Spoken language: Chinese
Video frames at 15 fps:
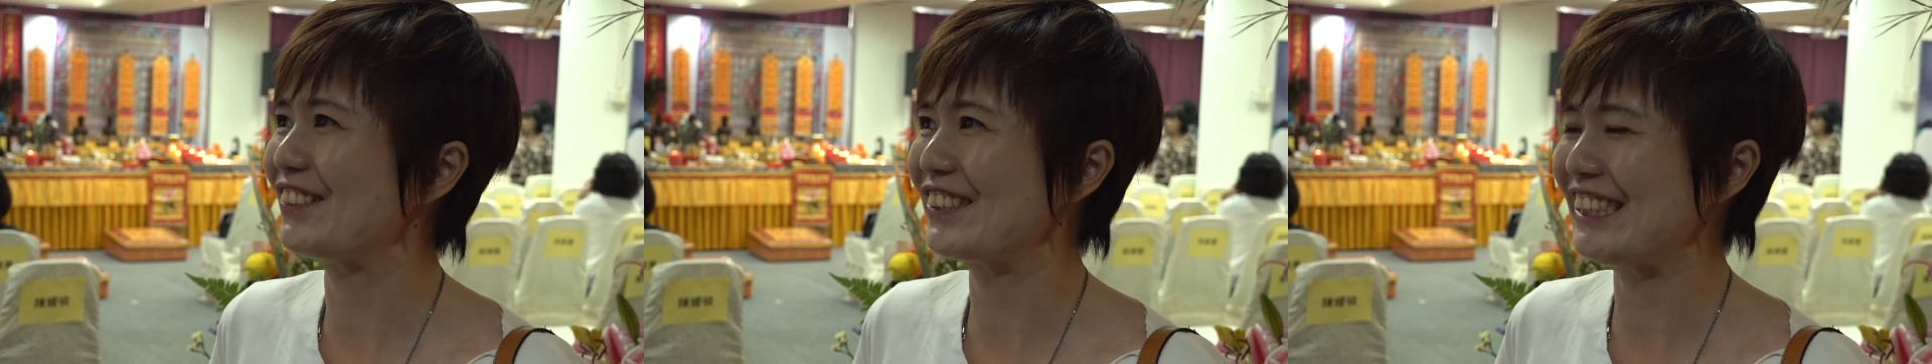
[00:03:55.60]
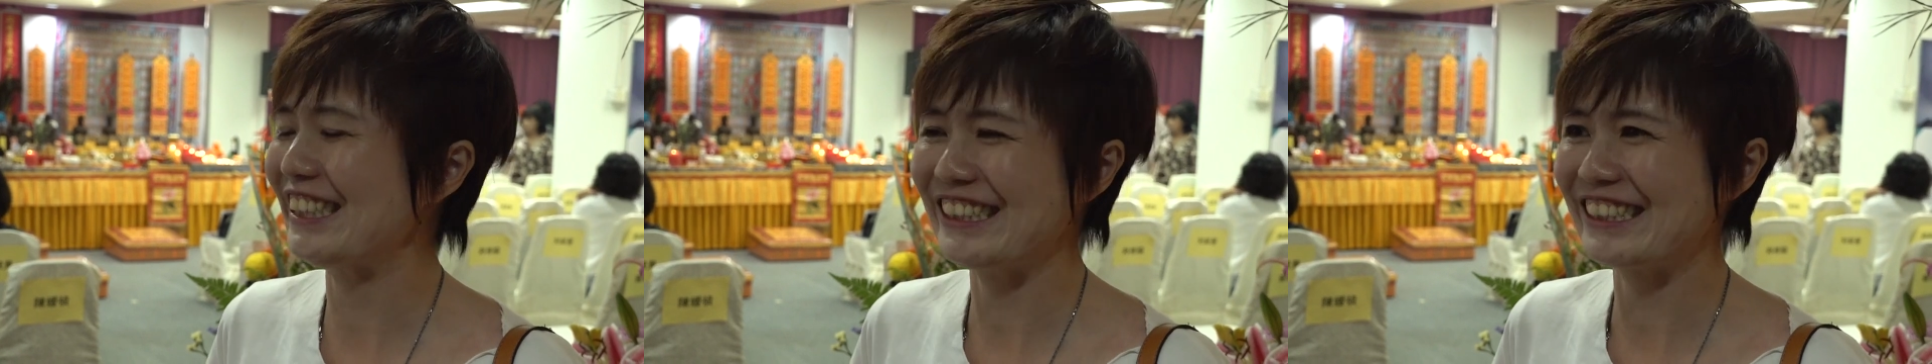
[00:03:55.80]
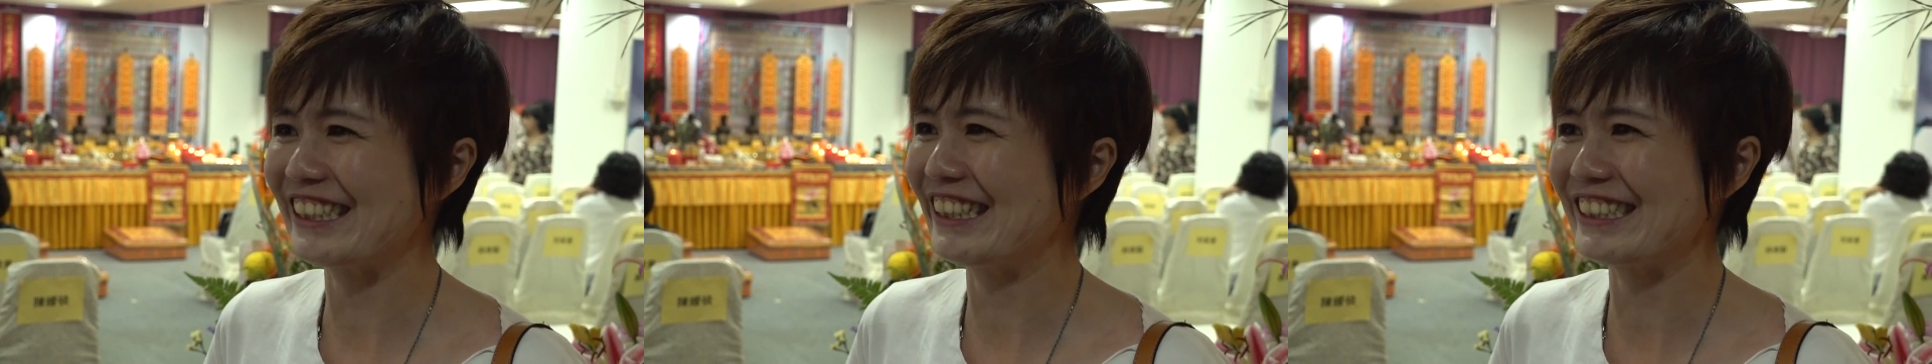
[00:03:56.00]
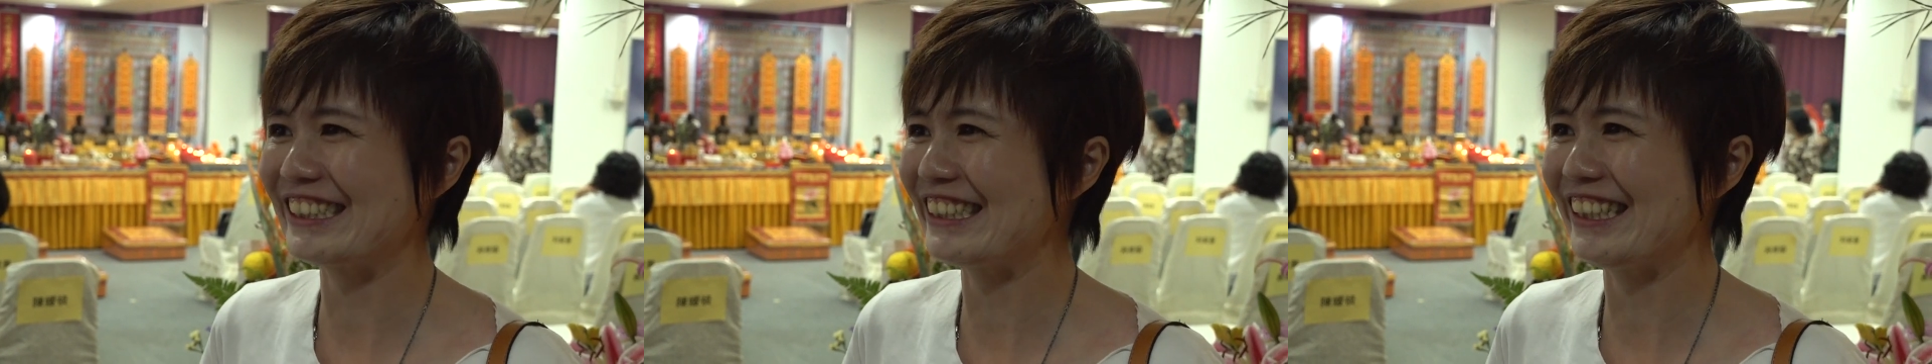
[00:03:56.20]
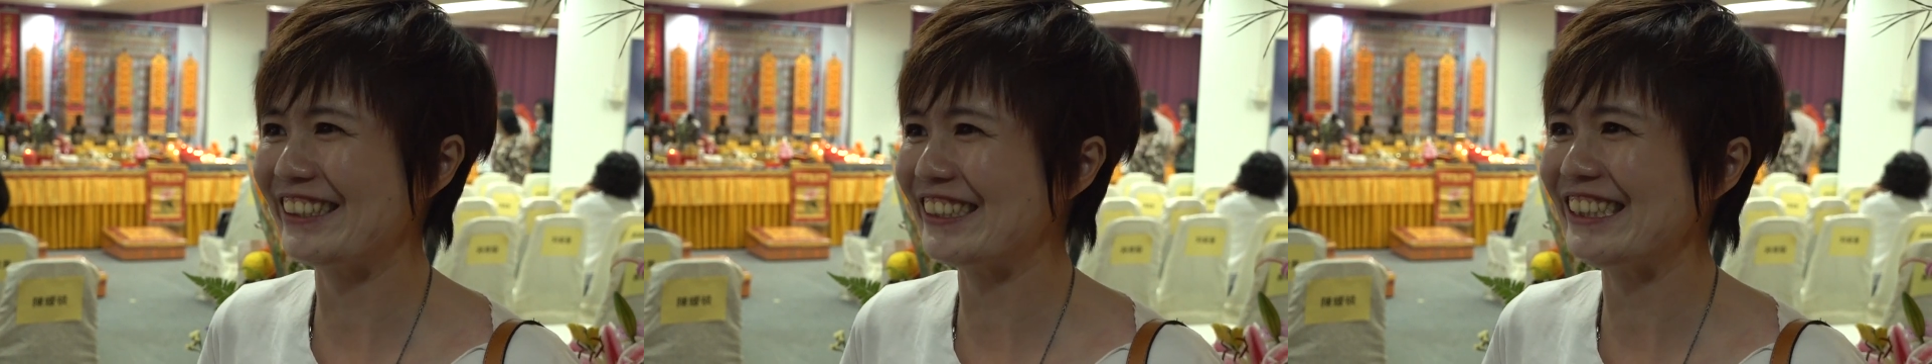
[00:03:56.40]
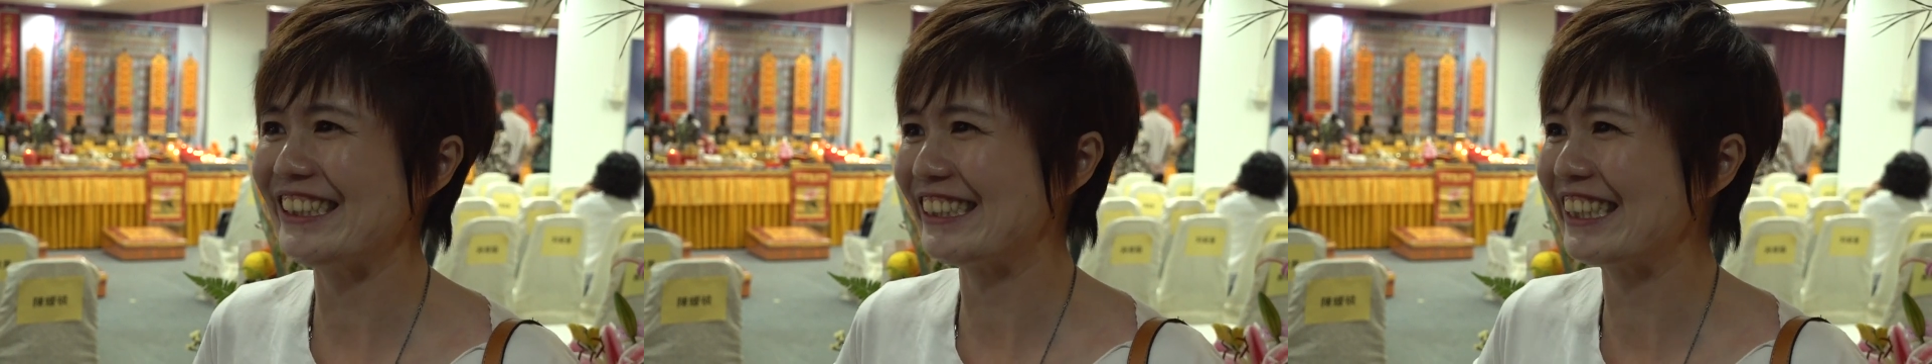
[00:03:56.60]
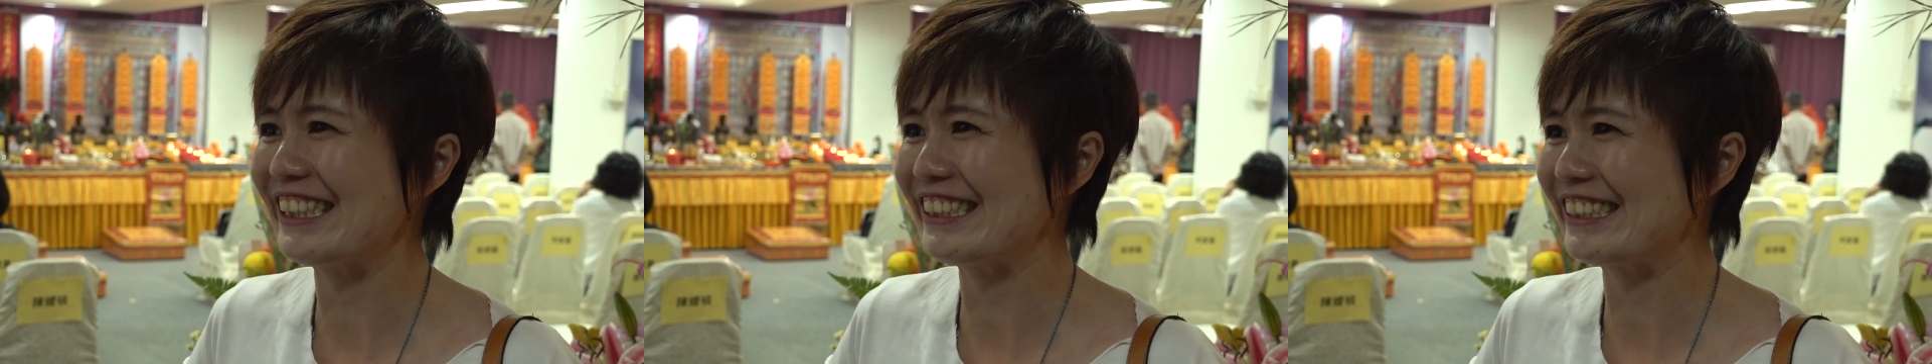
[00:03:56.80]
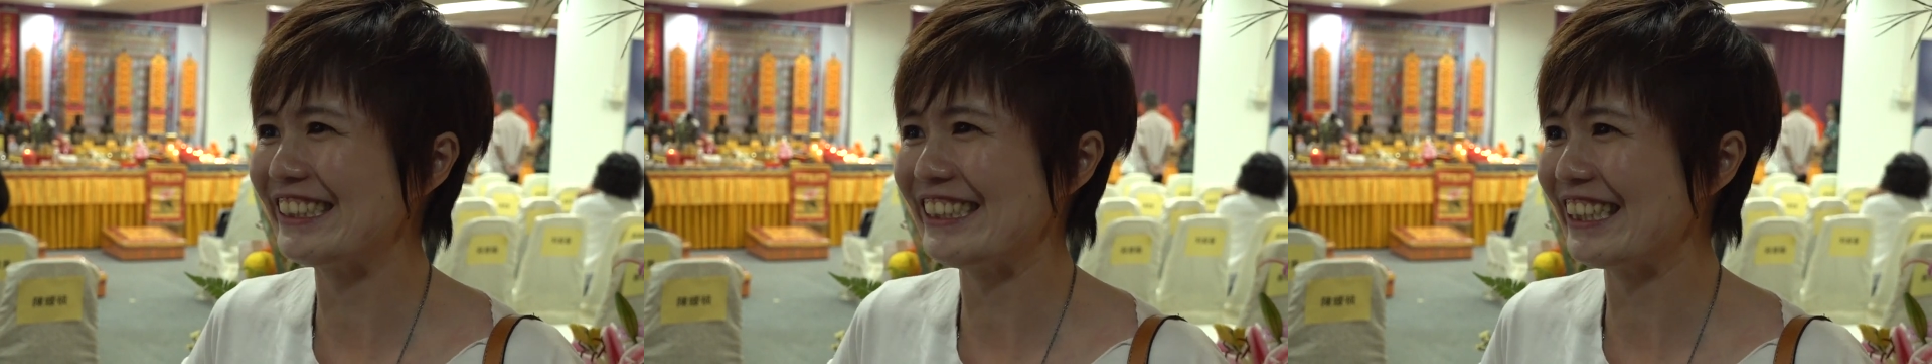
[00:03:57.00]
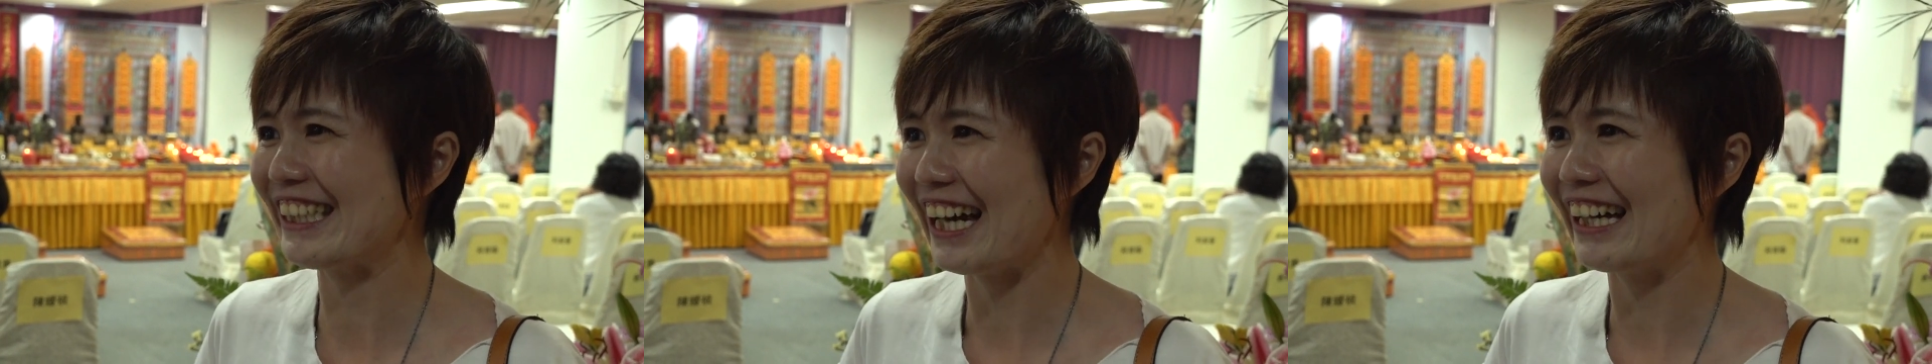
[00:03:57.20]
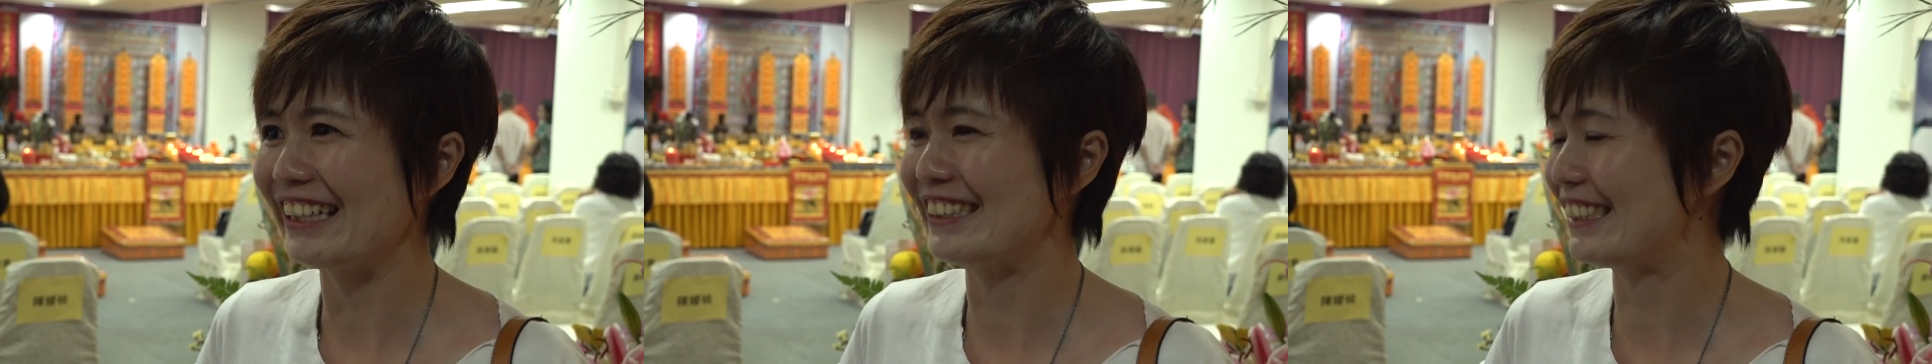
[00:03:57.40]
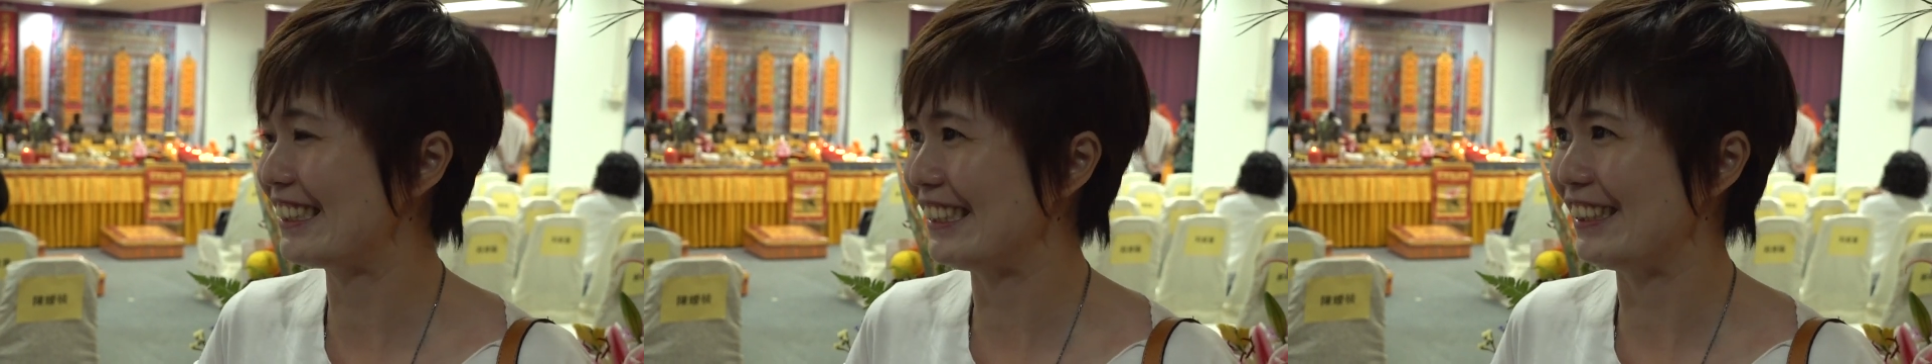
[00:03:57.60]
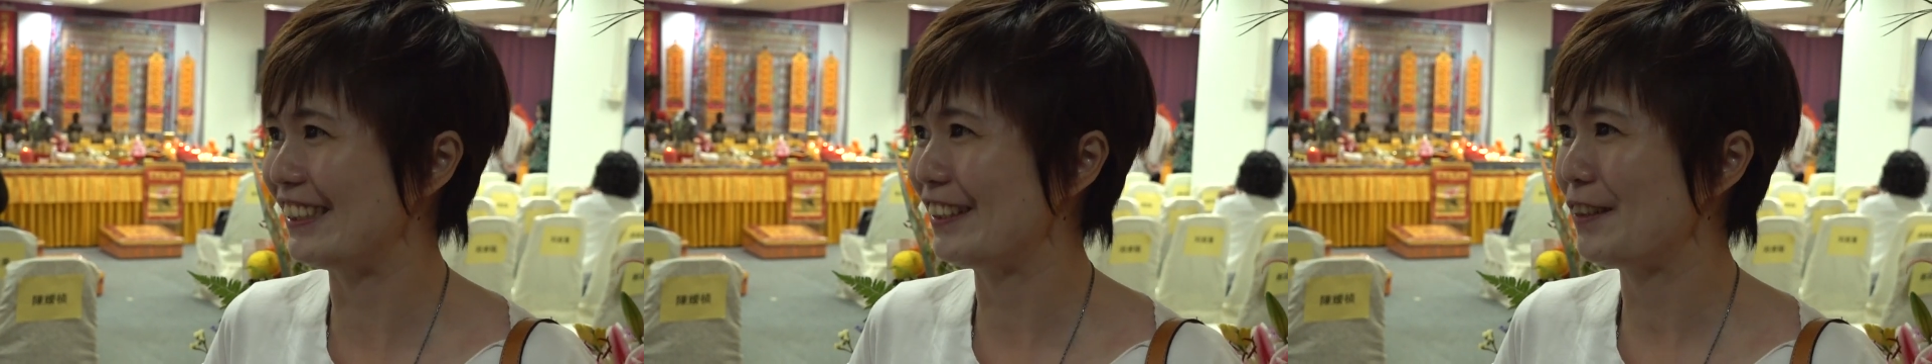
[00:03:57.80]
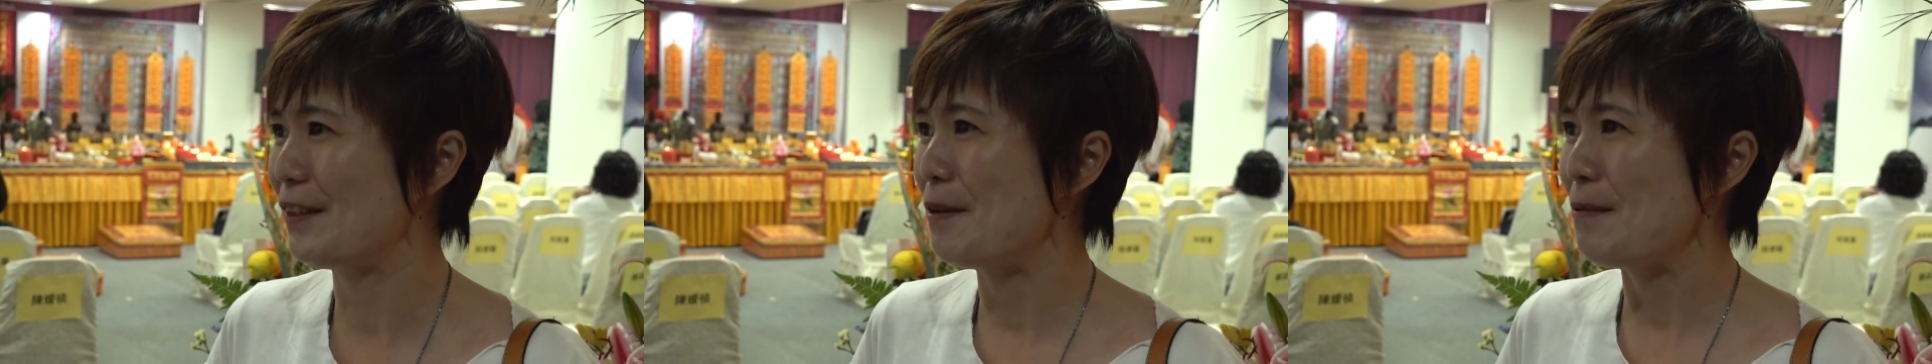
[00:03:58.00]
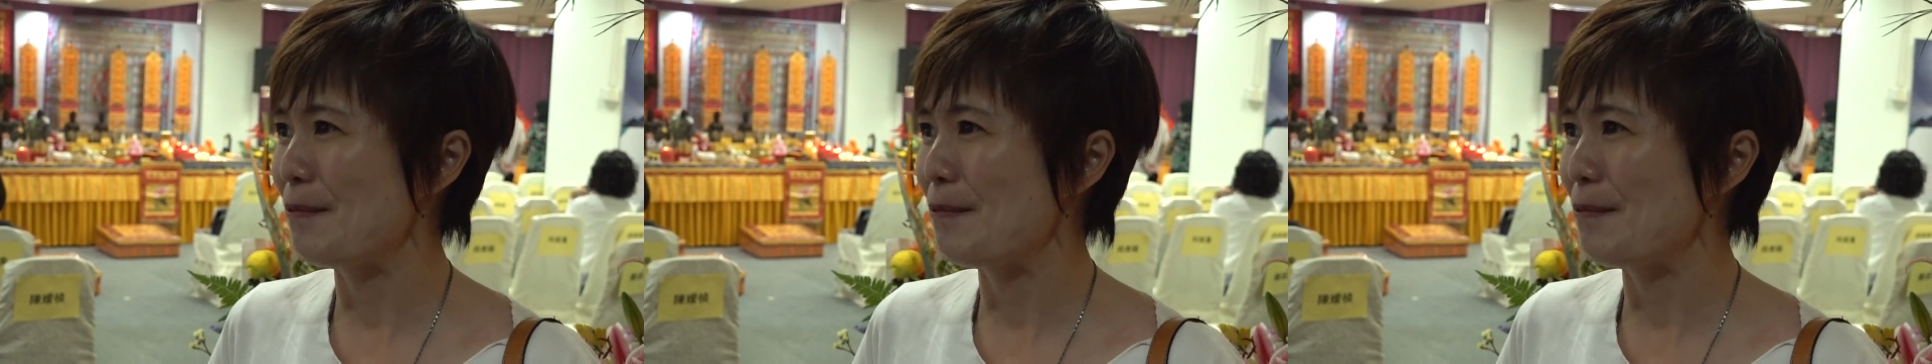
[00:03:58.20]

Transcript: 东西真的是要自己亲自去看，自己